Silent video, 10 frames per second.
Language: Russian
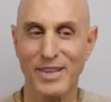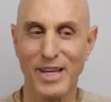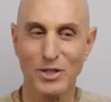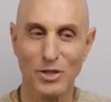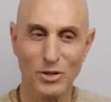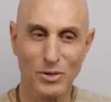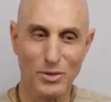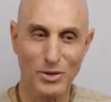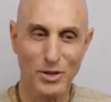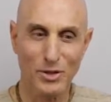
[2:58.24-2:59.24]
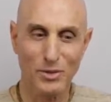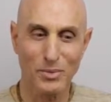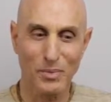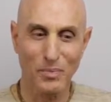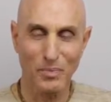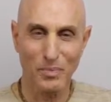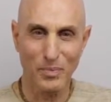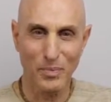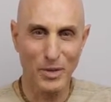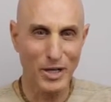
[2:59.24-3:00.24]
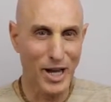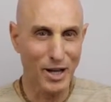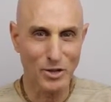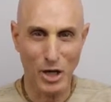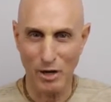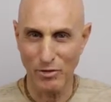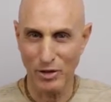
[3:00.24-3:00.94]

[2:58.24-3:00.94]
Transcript: Эта цитата объясняет тонкости